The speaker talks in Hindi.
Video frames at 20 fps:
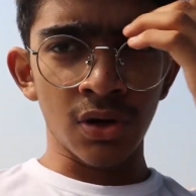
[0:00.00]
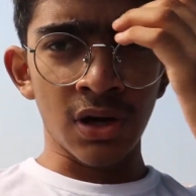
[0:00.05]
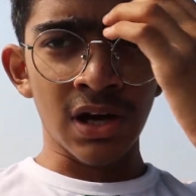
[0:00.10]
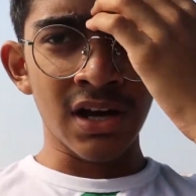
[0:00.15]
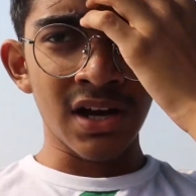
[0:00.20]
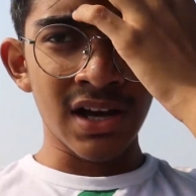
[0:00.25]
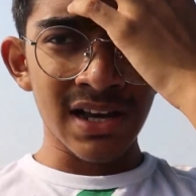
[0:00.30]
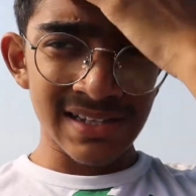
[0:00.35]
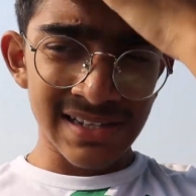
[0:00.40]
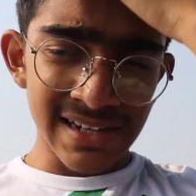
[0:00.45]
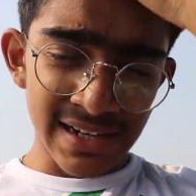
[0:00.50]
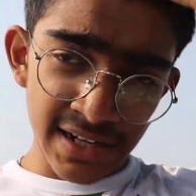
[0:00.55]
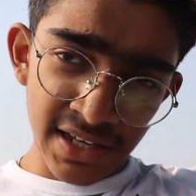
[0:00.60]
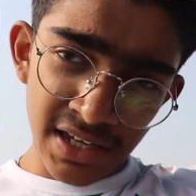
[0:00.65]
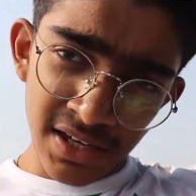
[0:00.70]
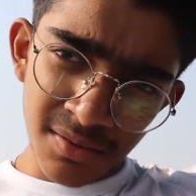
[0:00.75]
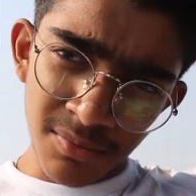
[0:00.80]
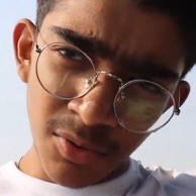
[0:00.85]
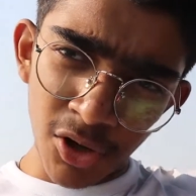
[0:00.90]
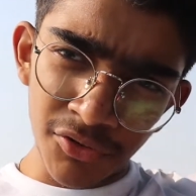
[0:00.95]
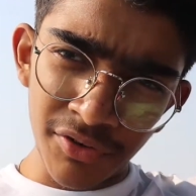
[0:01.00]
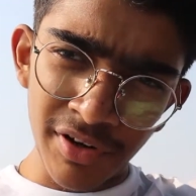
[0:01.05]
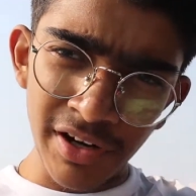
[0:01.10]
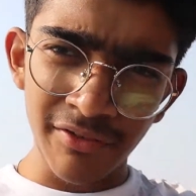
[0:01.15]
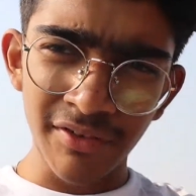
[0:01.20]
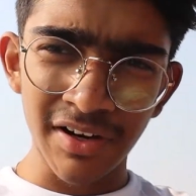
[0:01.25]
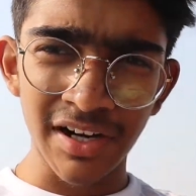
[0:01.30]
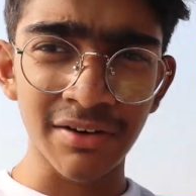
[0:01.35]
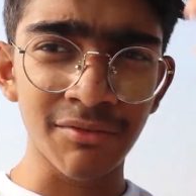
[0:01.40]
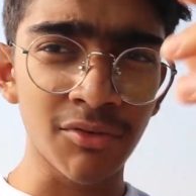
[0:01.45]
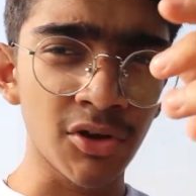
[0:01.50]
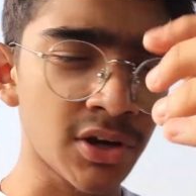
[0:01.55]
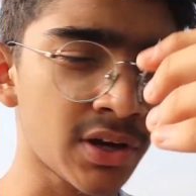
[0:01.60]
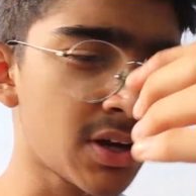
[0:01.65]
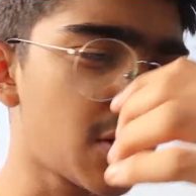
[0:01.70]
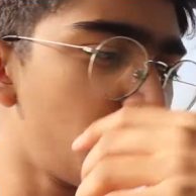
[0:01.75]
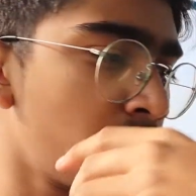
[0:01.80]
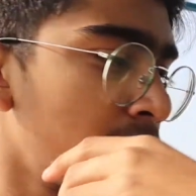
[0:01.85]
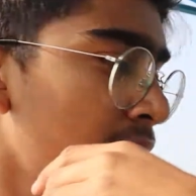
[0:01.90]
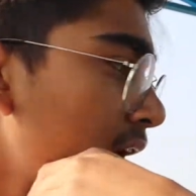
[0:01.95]
तो हाँ आई सेट की बहुत फ्रीक्वेंटली
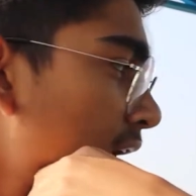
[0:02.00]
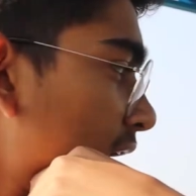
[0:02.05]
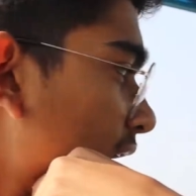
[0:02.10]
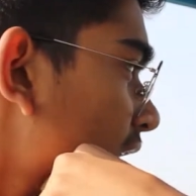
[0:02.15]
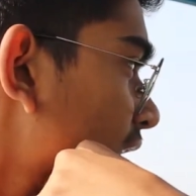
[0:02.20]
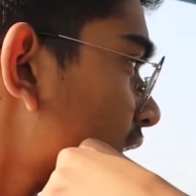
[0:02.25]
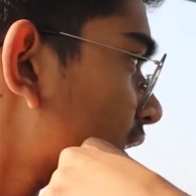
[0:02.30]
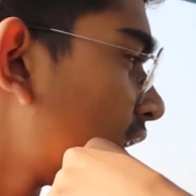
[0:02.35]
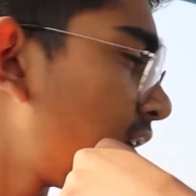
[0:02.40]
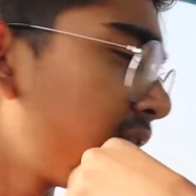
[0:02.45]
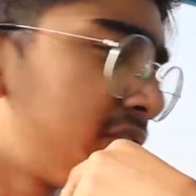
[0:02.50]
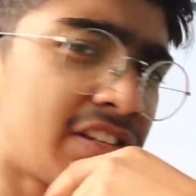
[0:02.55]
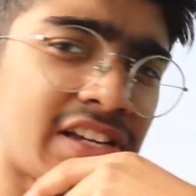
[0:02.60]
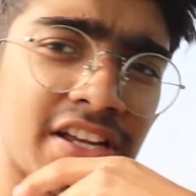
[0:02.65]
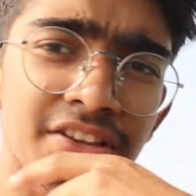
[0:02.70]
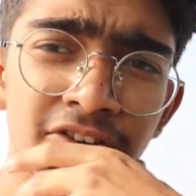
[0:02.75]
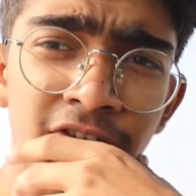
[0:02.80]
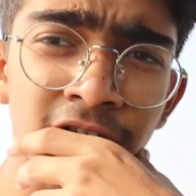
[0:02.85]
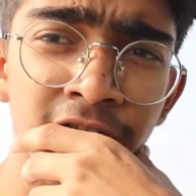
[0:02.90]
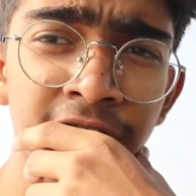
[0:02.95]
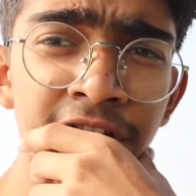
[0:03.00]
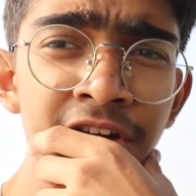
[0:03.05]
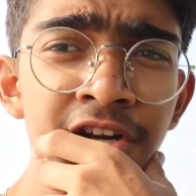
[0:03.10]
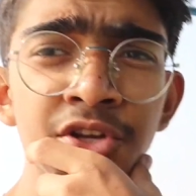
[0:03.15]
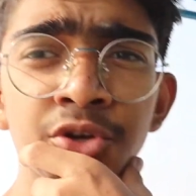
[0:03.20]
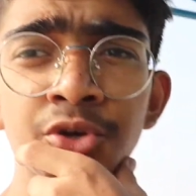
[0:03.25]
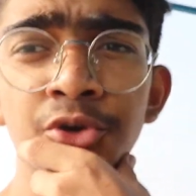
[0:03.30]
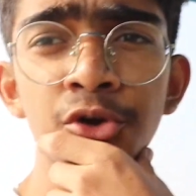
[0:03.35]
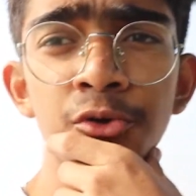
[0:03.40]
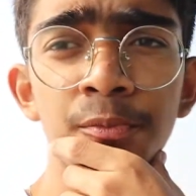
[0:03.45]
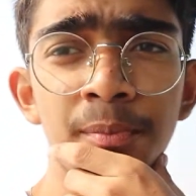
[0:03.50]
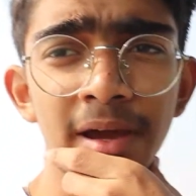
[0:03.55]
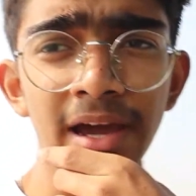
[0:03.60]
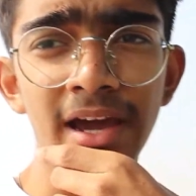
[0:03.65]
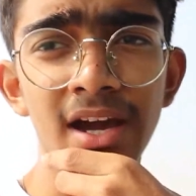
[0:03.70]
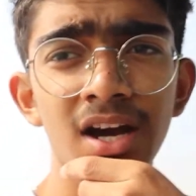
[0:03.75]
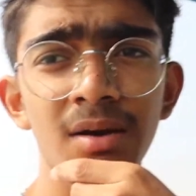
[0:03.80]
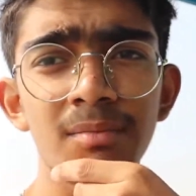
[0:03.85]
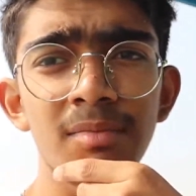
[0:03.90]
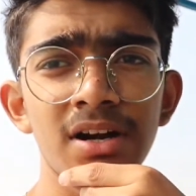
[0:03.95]
ब्लॉगिंग होगी एंड काफ़ी ज़्यादा कंटेंट यूट्यूब पे
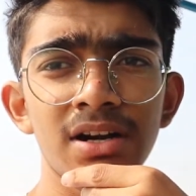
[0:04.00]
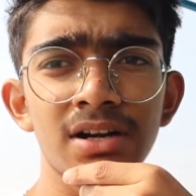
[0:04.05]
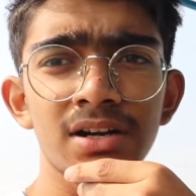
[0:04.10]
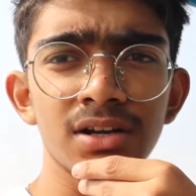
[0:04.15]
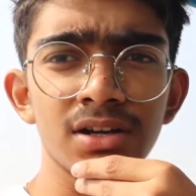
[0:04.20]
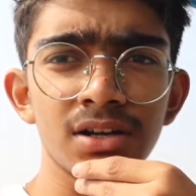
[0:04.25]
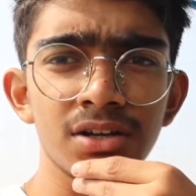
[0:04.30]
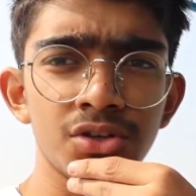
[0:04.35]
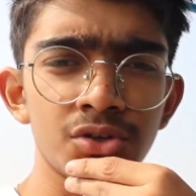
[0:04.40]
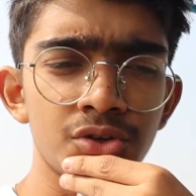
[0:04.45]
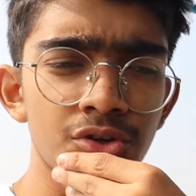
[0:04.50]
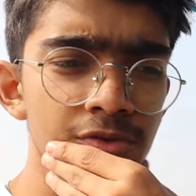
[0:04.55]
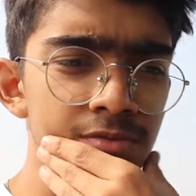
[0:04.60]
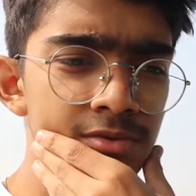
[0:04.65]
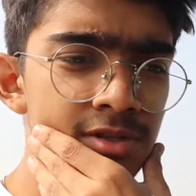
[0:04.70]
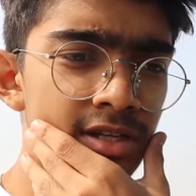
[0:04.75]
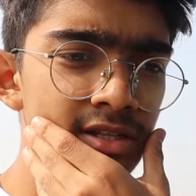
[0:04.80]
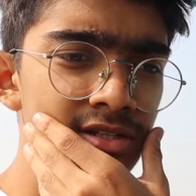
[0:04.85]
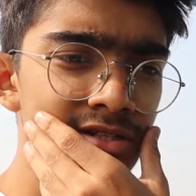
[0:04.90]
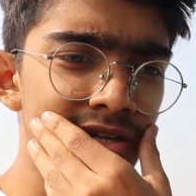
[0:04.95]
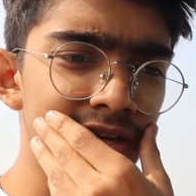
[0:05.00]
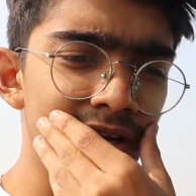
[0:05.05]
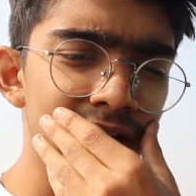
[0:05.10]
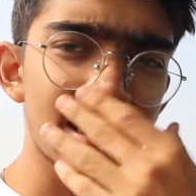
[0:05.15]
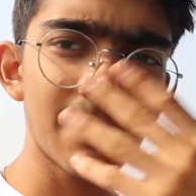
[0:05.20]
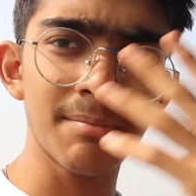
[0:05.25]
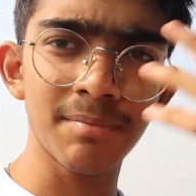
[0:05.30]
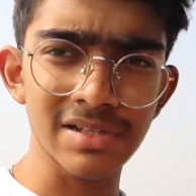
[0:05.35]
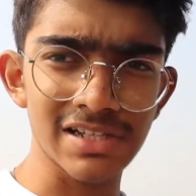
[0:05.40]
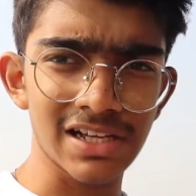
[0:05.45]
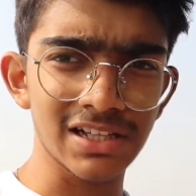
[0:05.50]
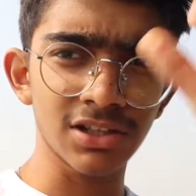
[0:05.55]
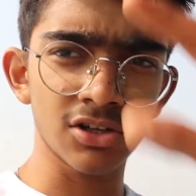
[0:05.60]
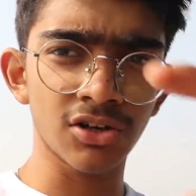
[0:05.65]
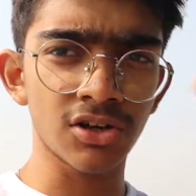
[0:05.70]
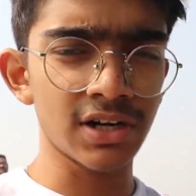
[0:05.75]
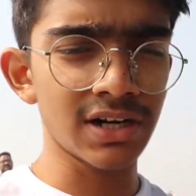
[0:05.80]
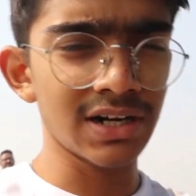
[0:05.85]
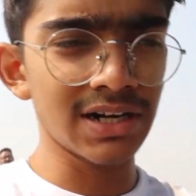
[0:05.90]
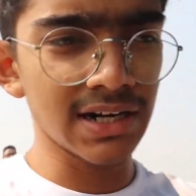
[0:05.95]
आएगा बट यूट्यूब uh, से इंस्टाग्राम पे
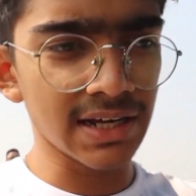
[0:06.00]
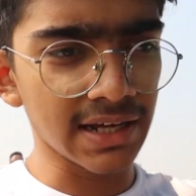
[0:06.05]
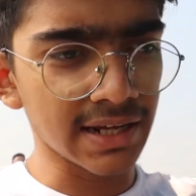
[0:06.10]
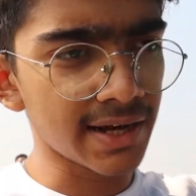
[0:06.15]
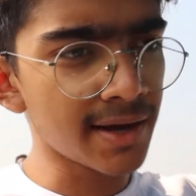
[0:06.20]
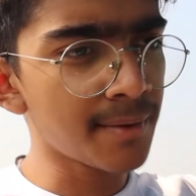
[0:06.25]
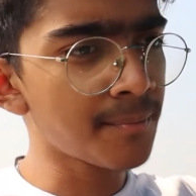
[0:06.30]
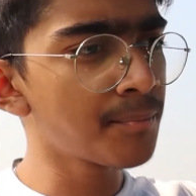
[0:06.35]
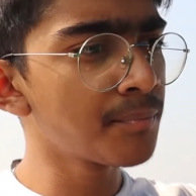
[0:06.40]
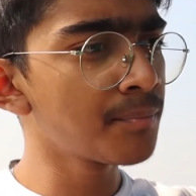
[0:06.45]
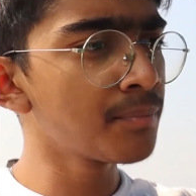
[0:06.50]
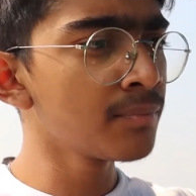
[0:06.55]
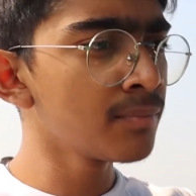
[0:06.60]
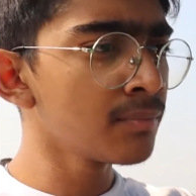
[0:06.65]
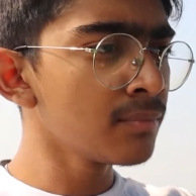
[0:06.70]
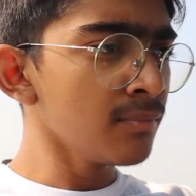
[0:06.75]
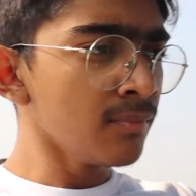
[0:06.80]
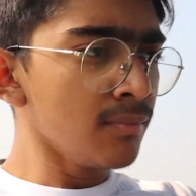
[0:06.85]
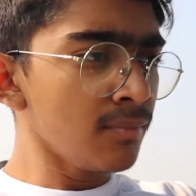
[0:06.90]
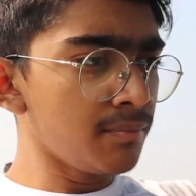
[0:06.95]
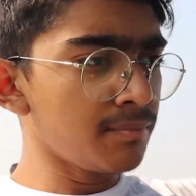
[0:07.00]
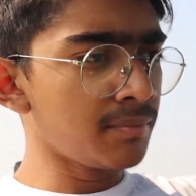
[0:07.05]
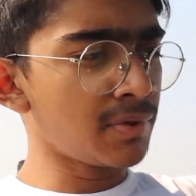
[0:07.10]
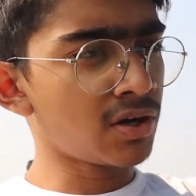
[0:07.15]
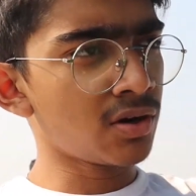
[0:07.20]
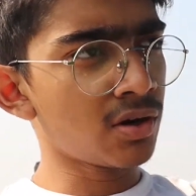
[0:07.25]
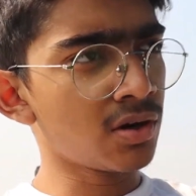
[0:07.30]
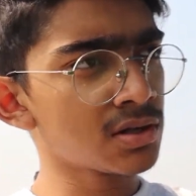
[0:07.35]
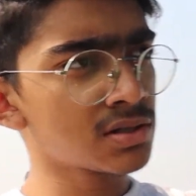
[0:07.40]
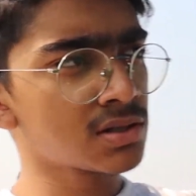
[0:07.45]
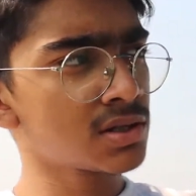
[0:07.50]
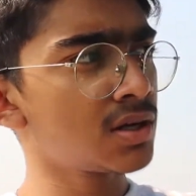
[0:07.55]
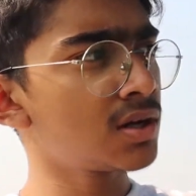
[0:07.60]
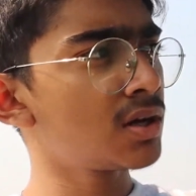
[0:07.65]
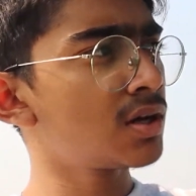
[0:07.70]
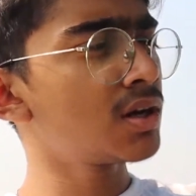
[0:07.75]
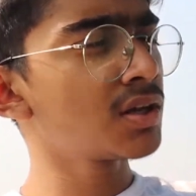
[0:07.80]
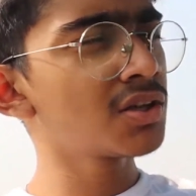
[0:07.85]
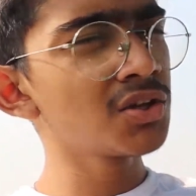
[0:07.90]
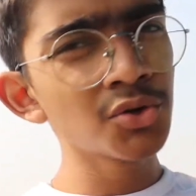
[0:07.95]
ज़्यादा कंटेंट आ रहा है बिकॉज
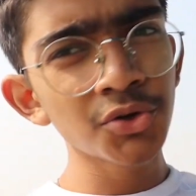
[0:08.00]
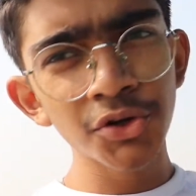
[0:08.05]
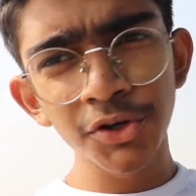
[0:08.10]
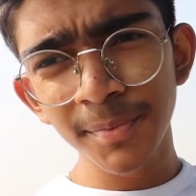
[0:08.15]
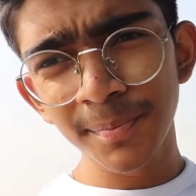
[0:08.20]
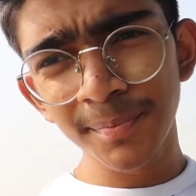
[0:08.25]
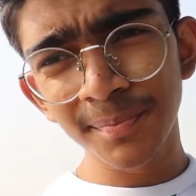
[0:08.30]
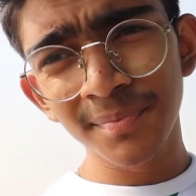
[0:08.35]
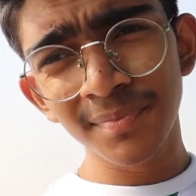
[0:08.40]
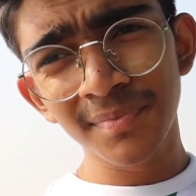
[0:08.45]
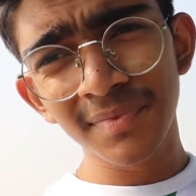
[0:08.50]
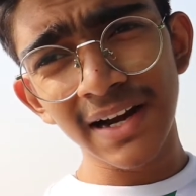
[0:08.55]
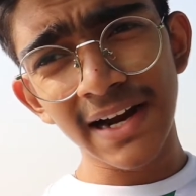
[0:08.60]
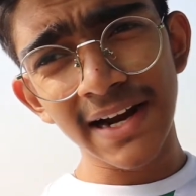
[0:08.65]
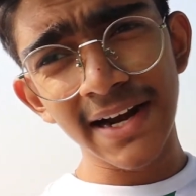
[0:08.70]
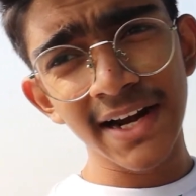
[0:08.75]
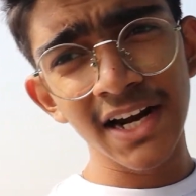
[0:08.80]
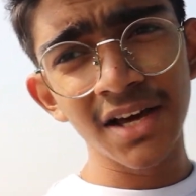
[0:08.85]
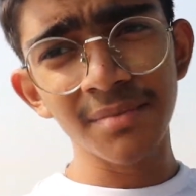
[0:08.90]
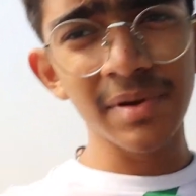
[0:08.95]
यूट्यूब काइंड